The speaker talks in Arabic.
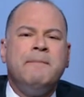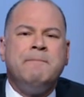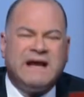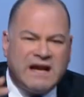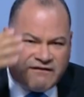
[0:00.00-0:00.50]
اللي
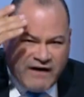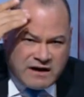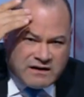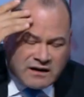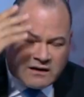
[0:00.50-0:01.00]
فكر
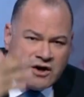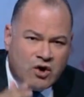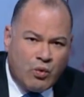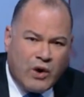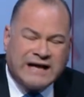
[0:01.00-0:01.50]
وخد
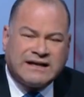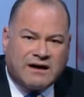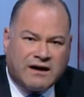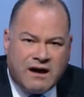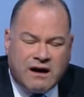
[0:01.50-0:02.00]

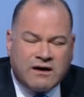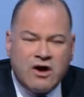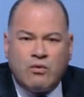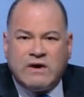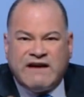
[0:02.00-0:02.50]
القرار
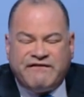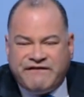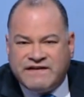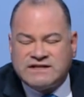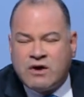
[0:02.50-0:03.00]
ونفذ
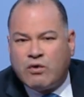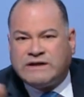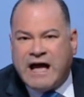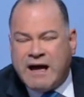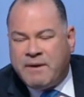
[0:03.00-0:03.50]

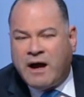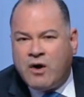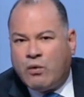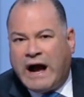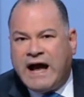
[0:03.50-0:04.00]
وتابع
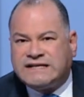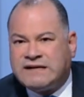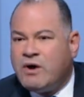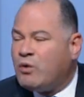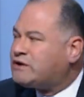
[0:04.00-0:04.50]
وحاسب
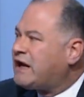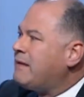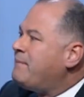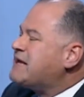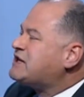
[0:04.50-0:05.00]
وطلعت بهذا
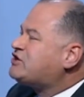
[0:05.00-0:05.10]
الشكل